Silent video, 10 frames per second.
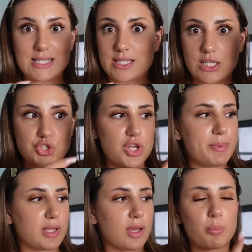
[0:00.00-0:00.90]
stringe
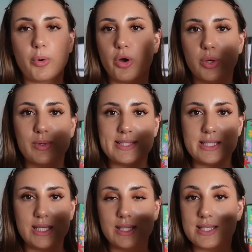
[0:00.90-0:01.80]
perché poi
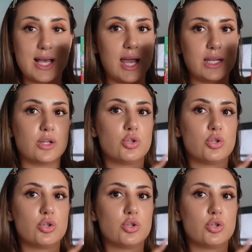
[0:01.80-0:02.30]
questi design